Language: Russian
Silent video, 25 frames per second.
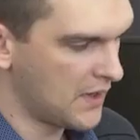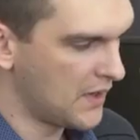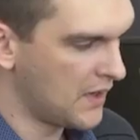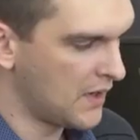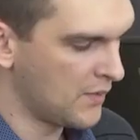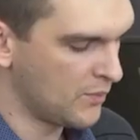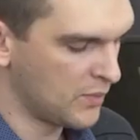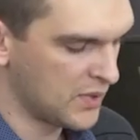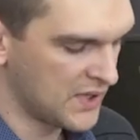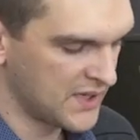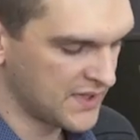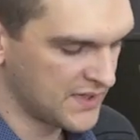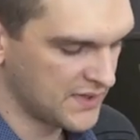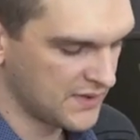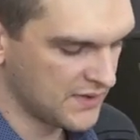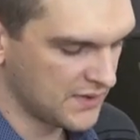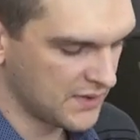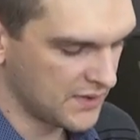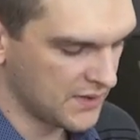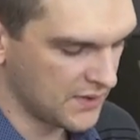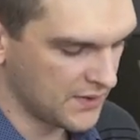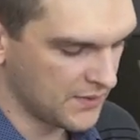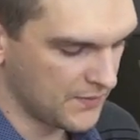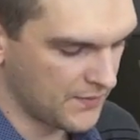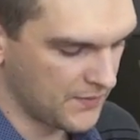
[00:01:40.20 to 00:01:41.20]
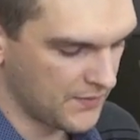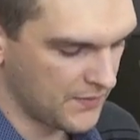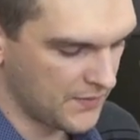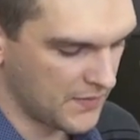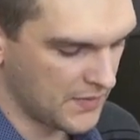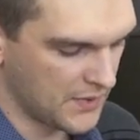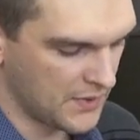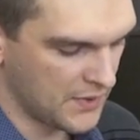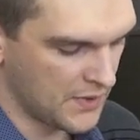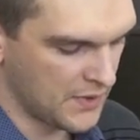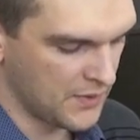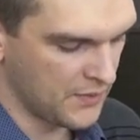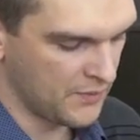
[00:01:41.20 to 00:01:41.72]
образцы
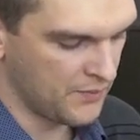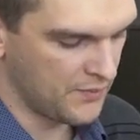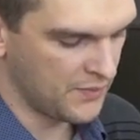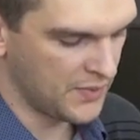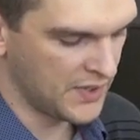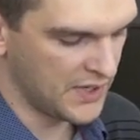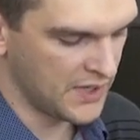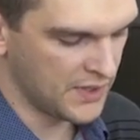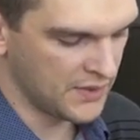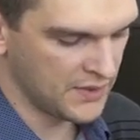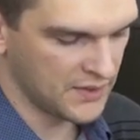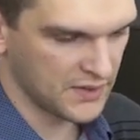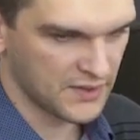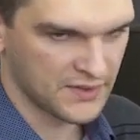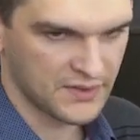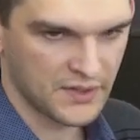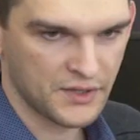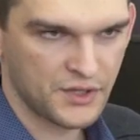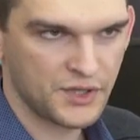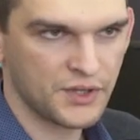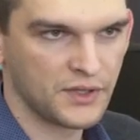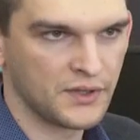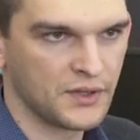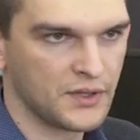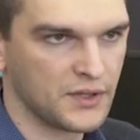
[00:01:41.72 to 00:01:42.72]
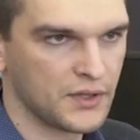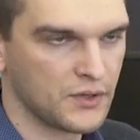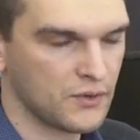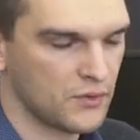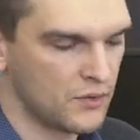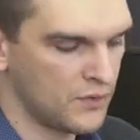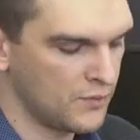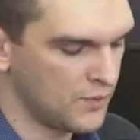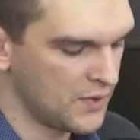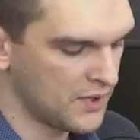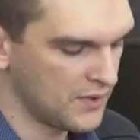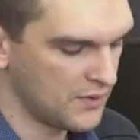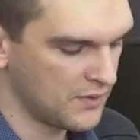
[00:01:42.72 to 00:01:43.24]
э, передних защитных
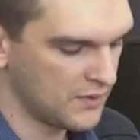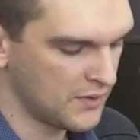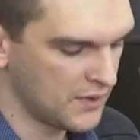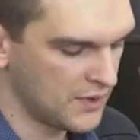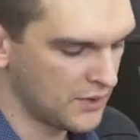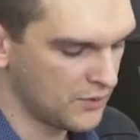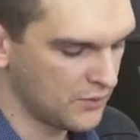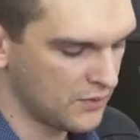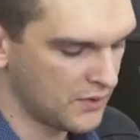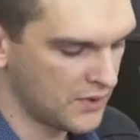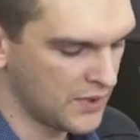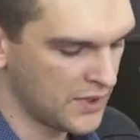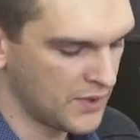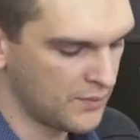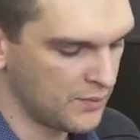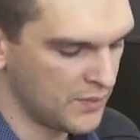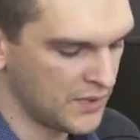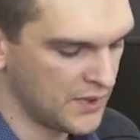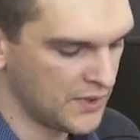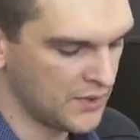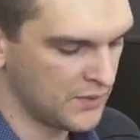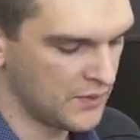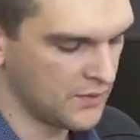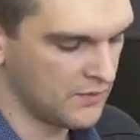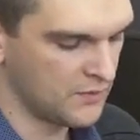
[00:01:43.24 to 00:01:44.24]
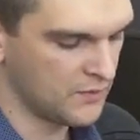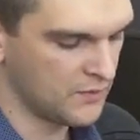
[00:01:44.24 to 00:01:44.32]
кромок, которые мы